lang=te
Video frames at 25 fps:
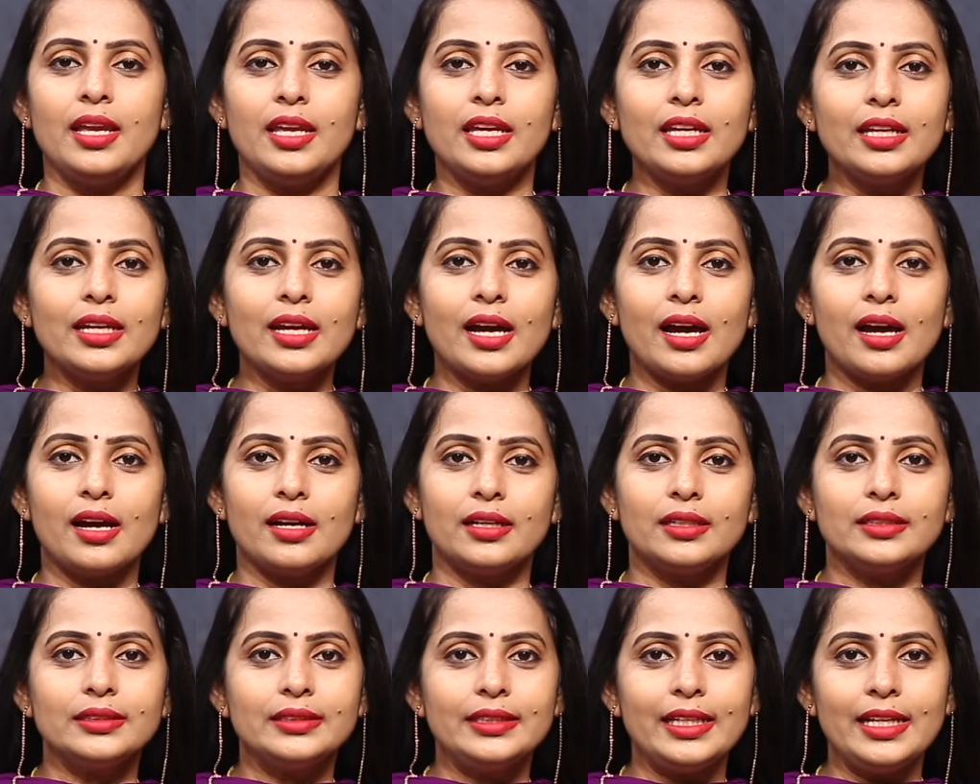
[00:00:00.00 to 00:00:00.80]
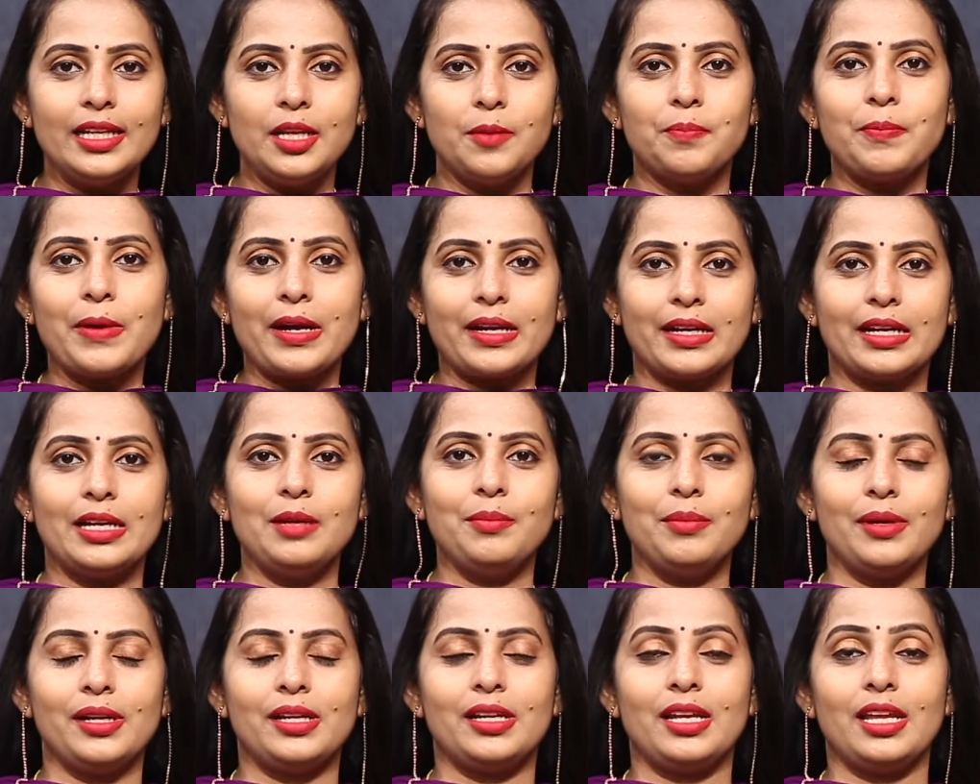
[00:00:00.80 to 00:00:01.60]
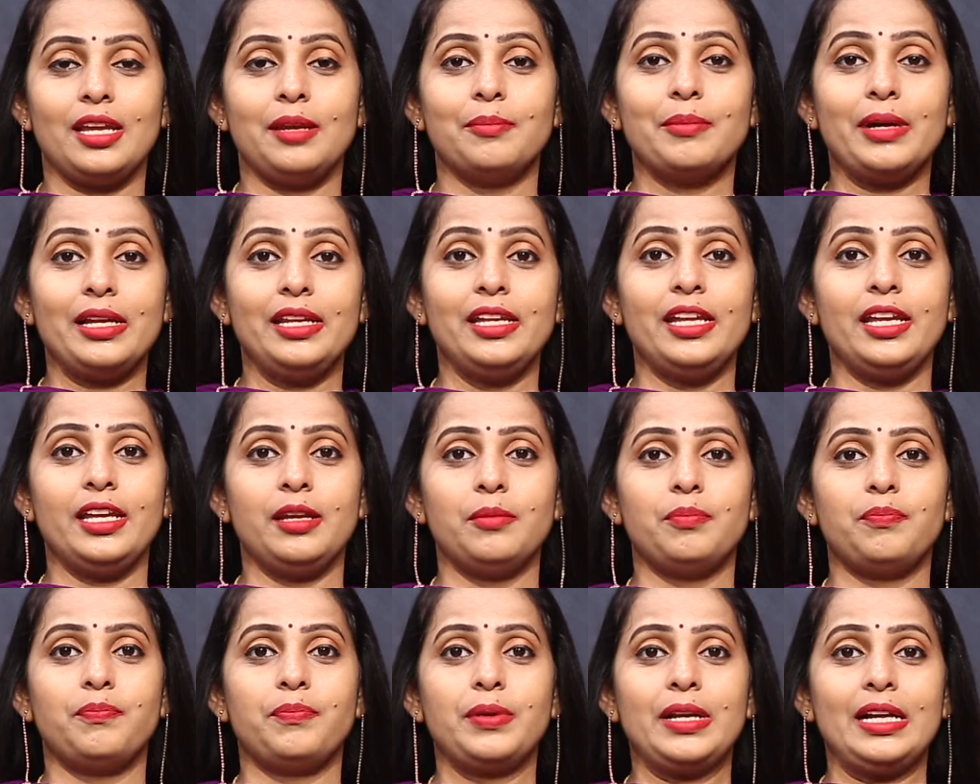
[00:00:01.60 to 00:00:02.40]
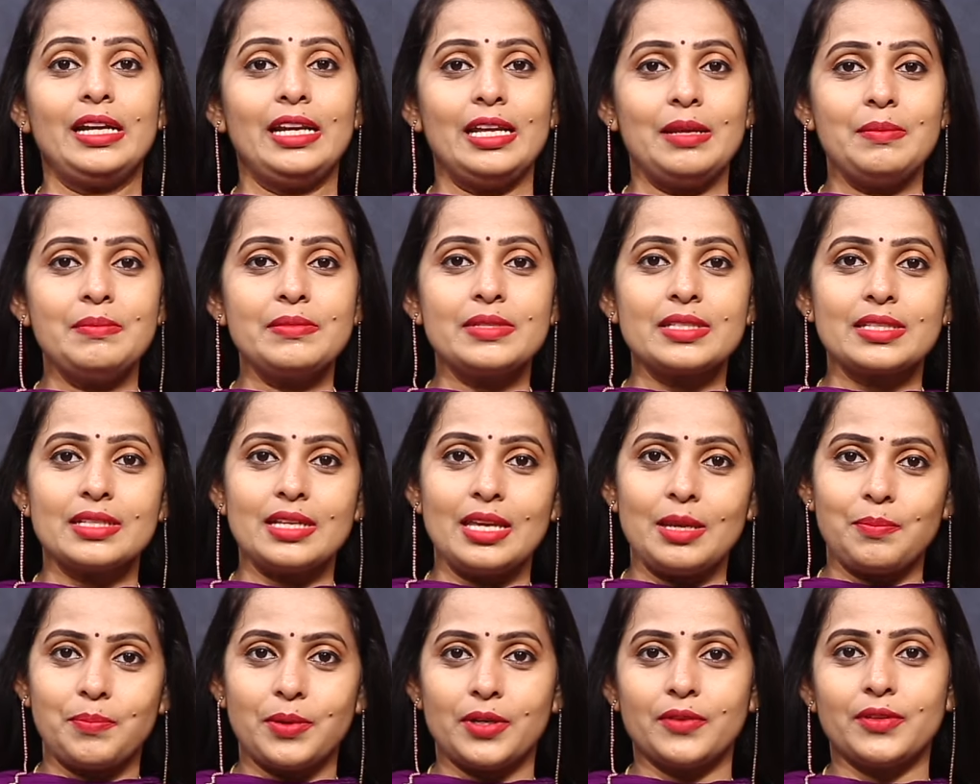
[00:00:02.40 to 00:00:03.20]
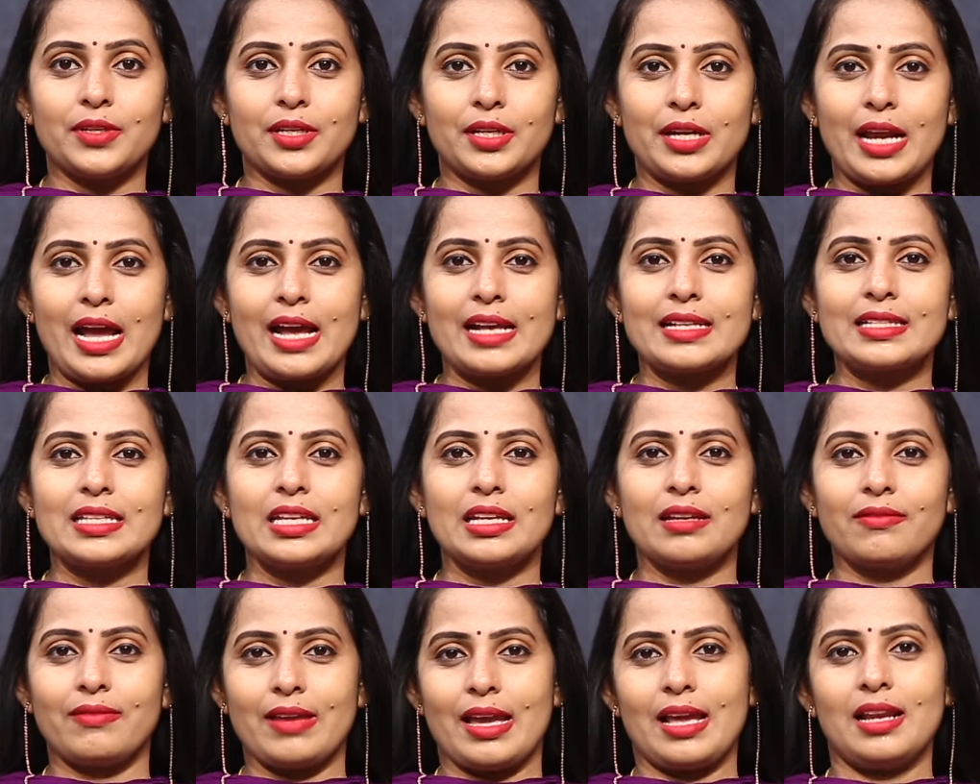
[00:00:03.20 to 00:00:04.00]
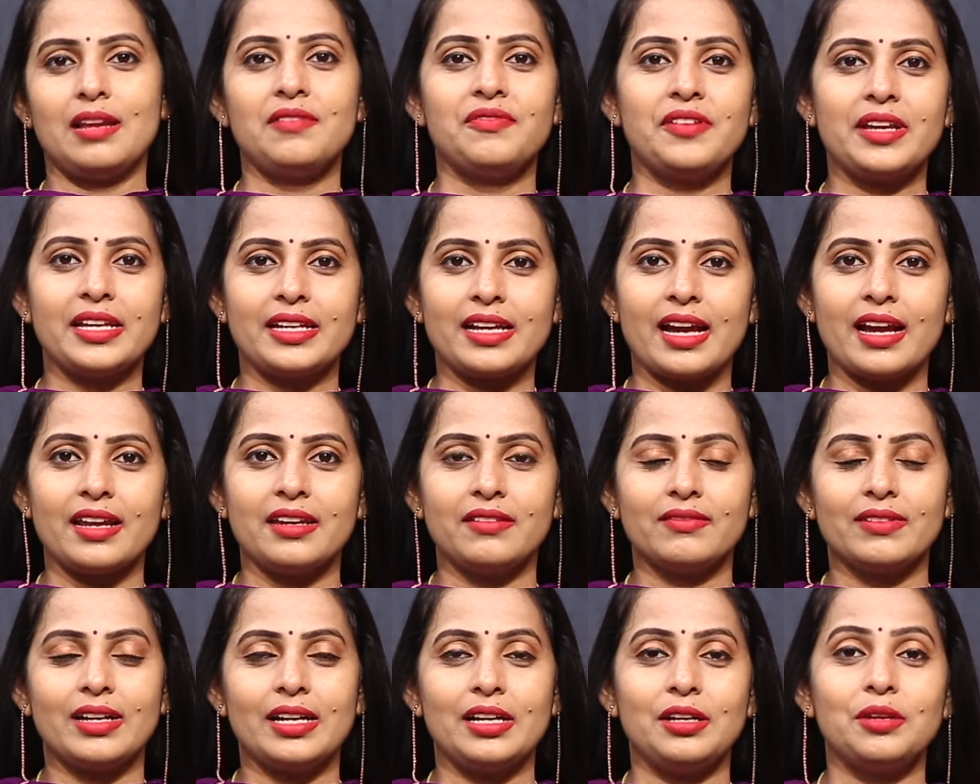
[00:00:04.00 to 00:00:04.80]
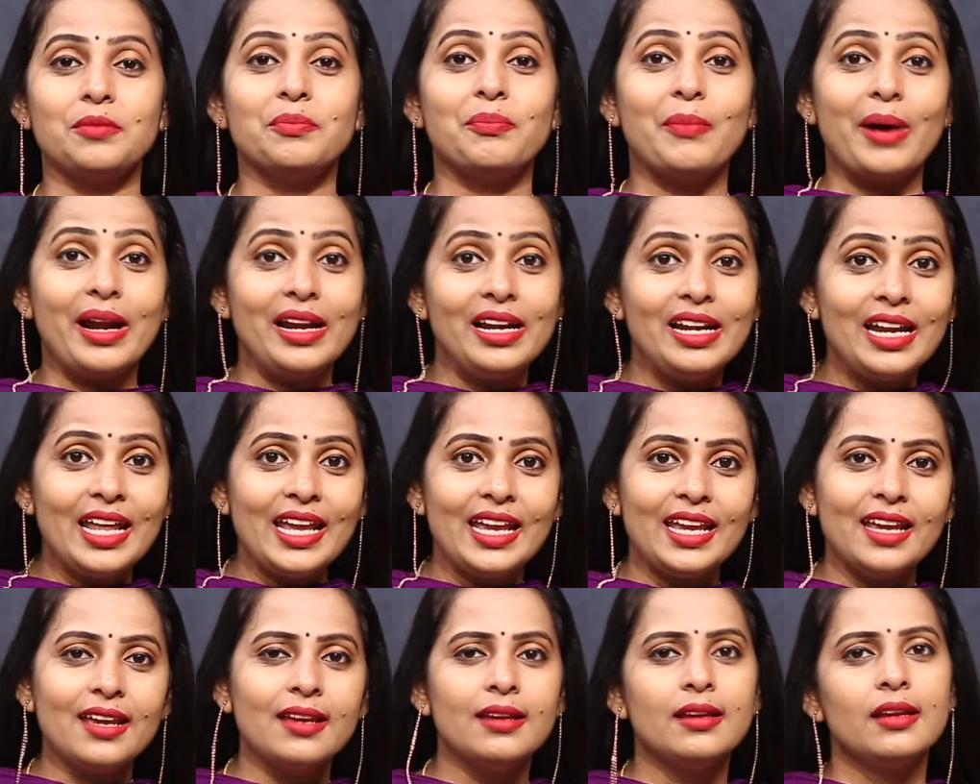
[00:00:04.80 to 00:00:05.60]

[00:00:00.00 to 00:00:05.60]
ఇంకా దీన్ని పక్కన పెట్టి మళ్ళీ ప్రిలిమ్స్ ఇప్పటివరకు రాసి క్వాలిఫై కాని వాళ్ళు మళ్ళీ